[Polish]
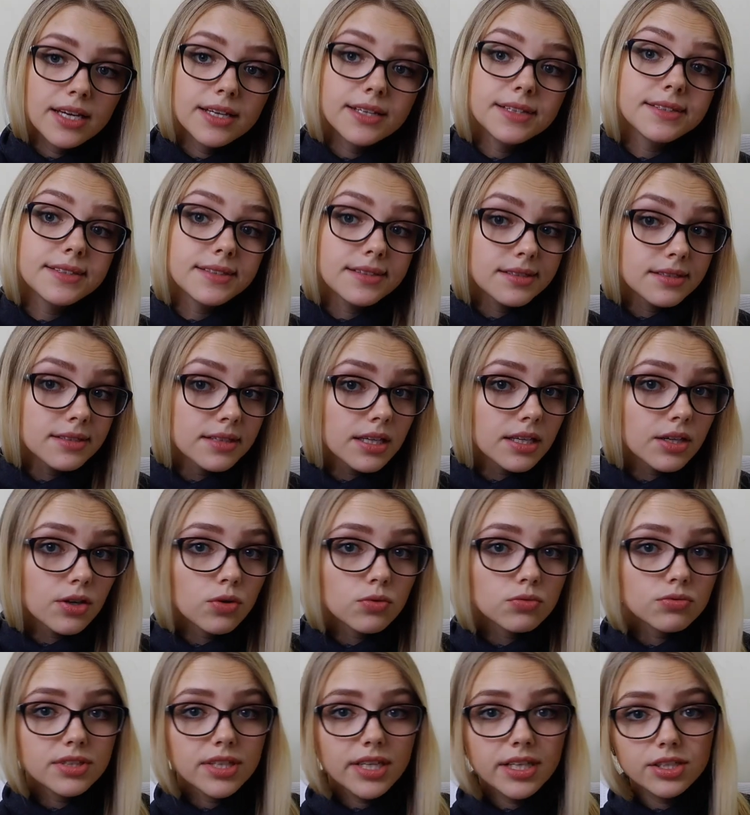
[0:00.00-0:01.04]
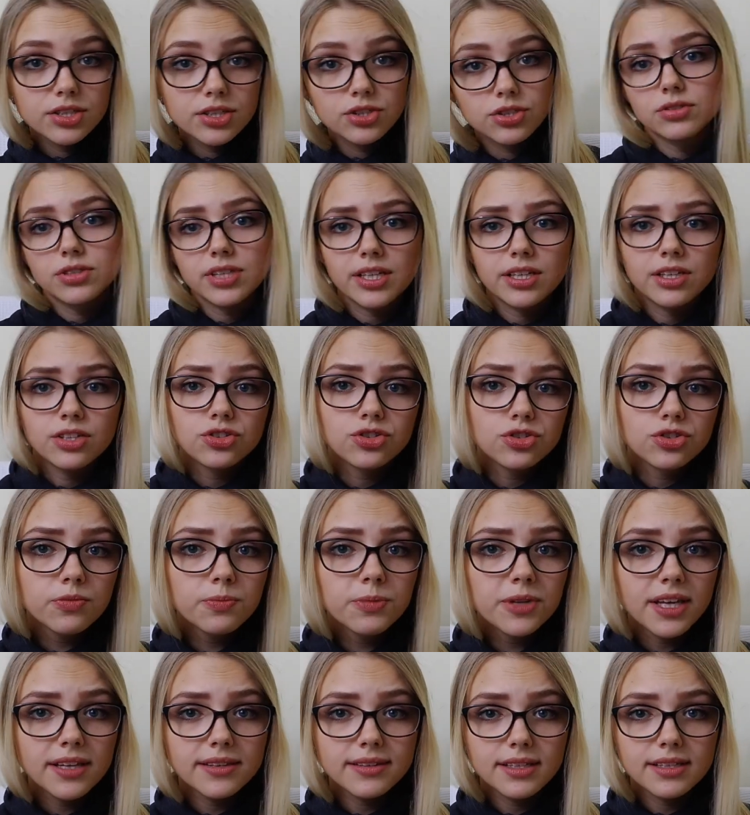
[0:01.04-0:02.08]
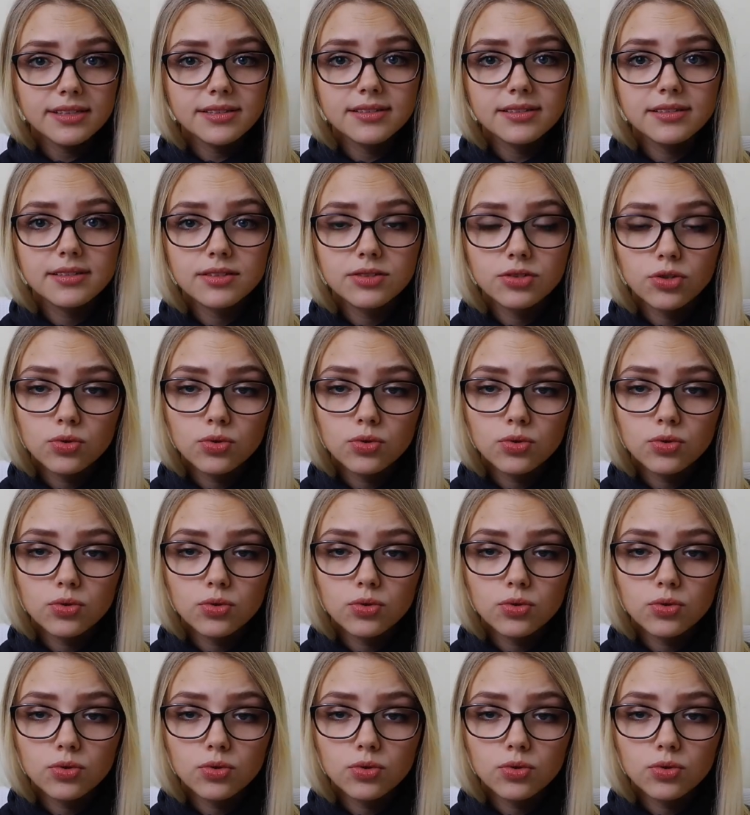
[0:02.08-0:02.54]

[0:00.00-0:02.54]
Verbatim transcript: Istnieją też takie szybkie testy,